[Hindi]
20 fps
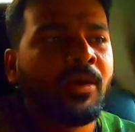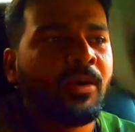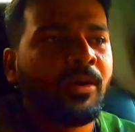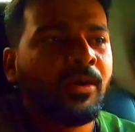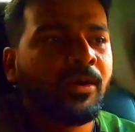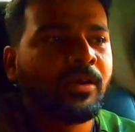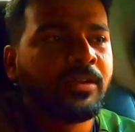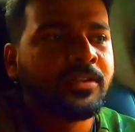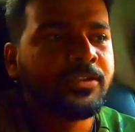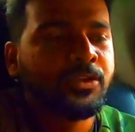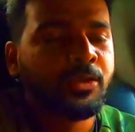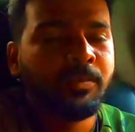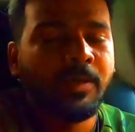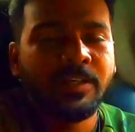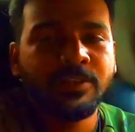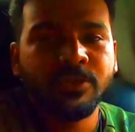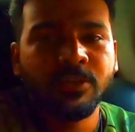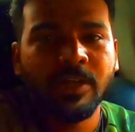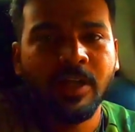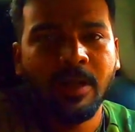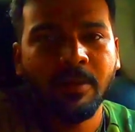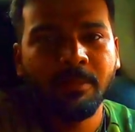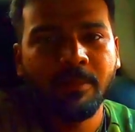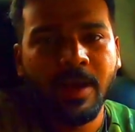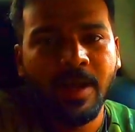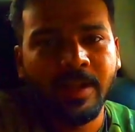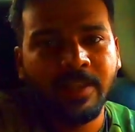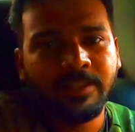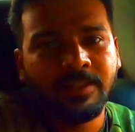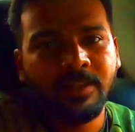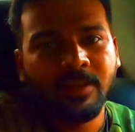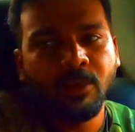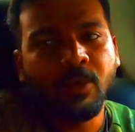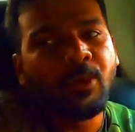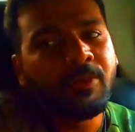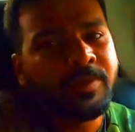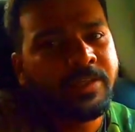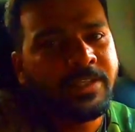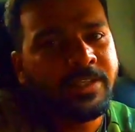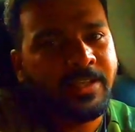और सुबह जो हम आया था
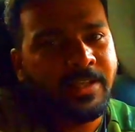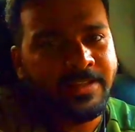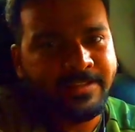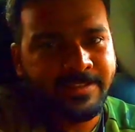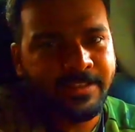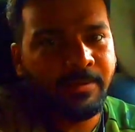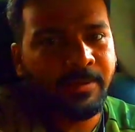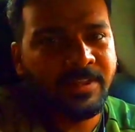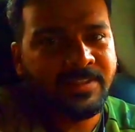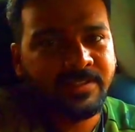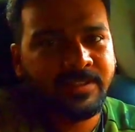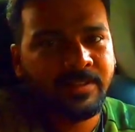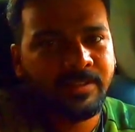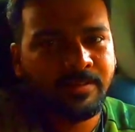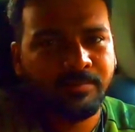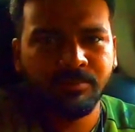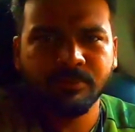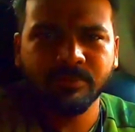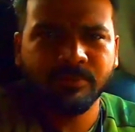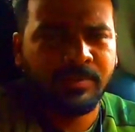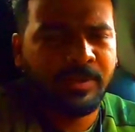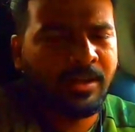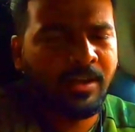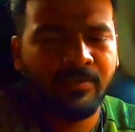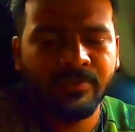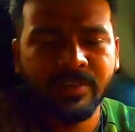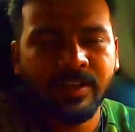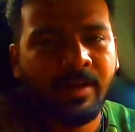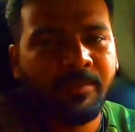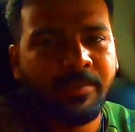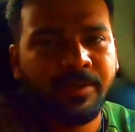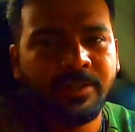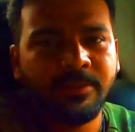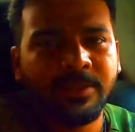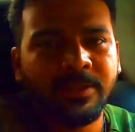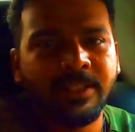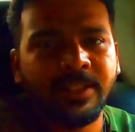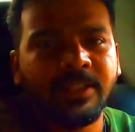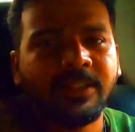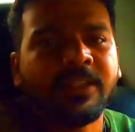वो भी सी बस था काफ़ी
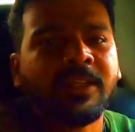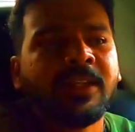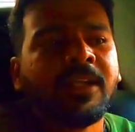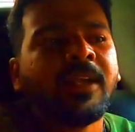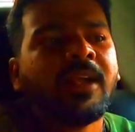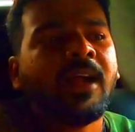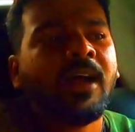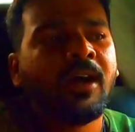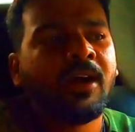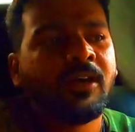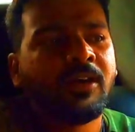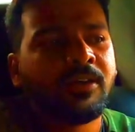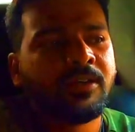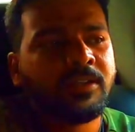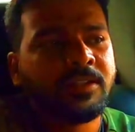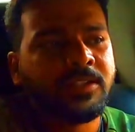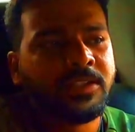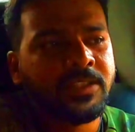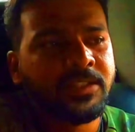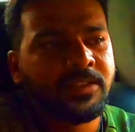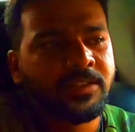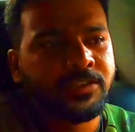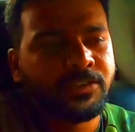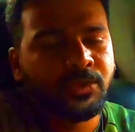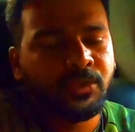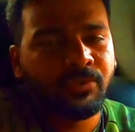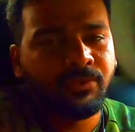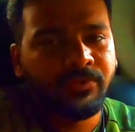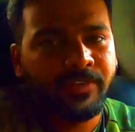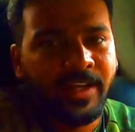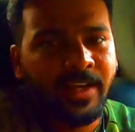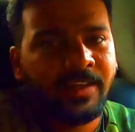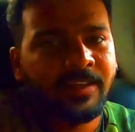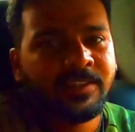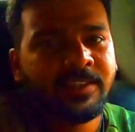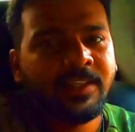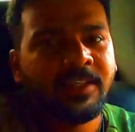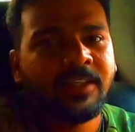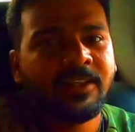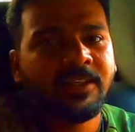कंफर्टेबल था और जो
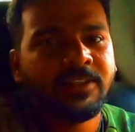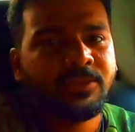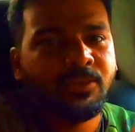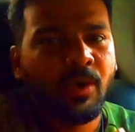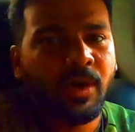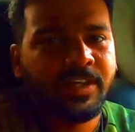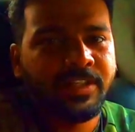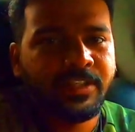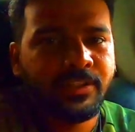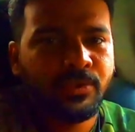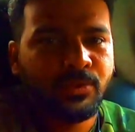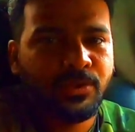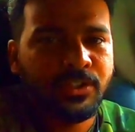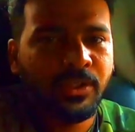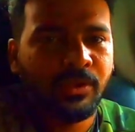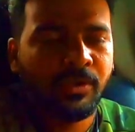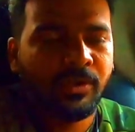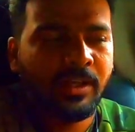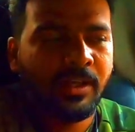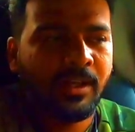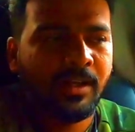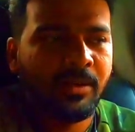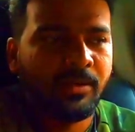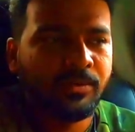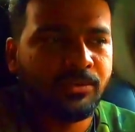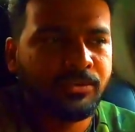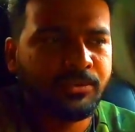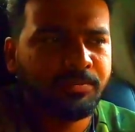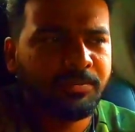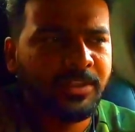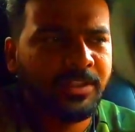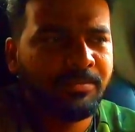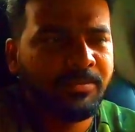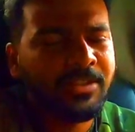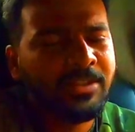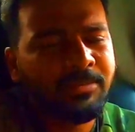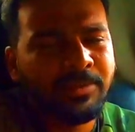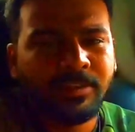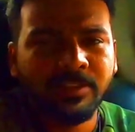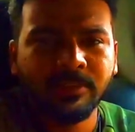फेयर था गुवाहाटी टू शिलोंग का उसमें
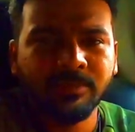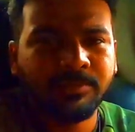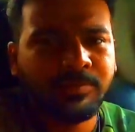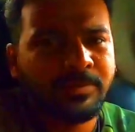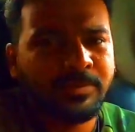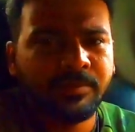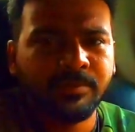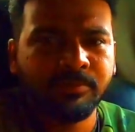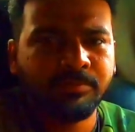भी मतलब